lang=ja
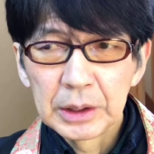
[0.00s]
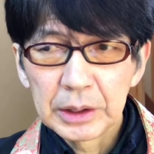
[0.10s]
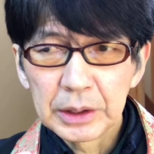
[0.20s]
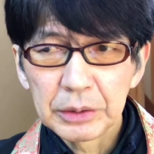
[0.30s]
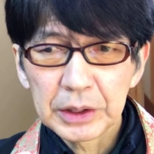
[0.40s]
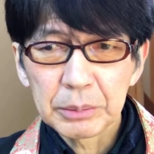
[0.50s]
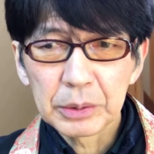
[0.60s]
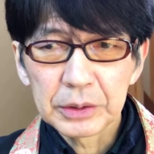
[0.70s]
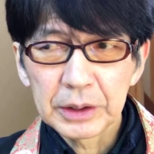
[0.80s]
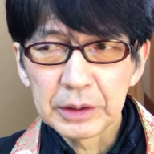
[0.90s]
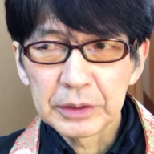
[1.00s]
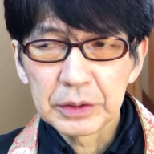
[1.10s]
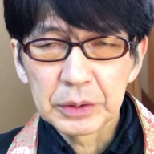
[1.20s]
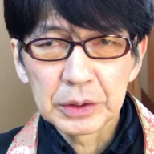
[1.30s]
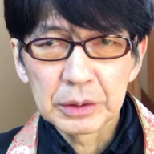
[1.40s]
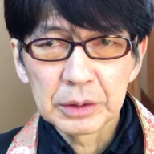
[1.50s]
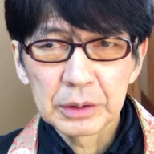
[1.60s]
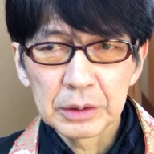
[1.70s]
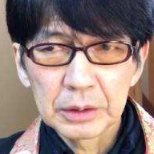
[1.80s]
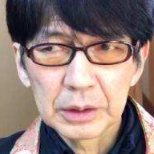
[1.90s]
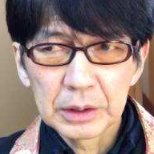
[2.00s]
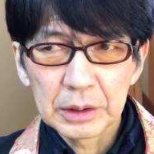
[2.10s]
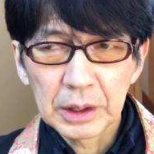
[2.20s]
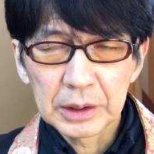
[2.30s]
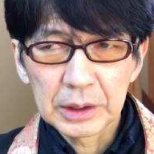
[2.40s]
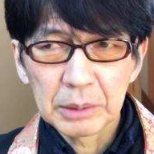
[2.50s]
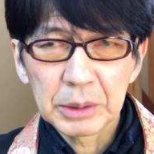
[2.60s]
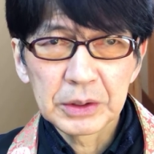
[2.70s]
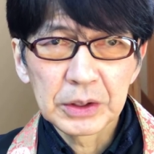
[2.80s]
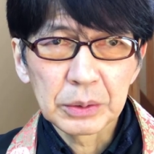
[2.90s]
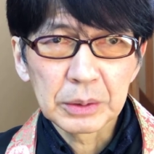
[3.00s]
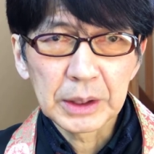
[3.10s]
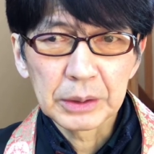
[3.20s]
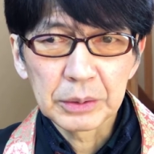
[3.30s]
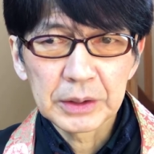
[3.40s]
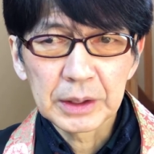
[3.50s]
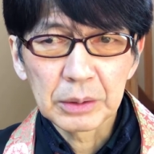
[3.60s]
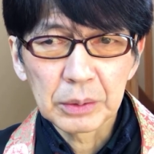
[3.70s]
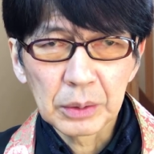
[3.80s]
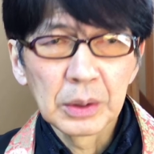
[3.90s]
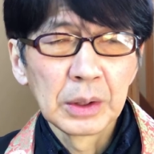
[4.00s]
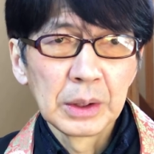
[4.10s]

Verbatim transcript: で与三郎さんはそういう体があまり強くない奥さんを、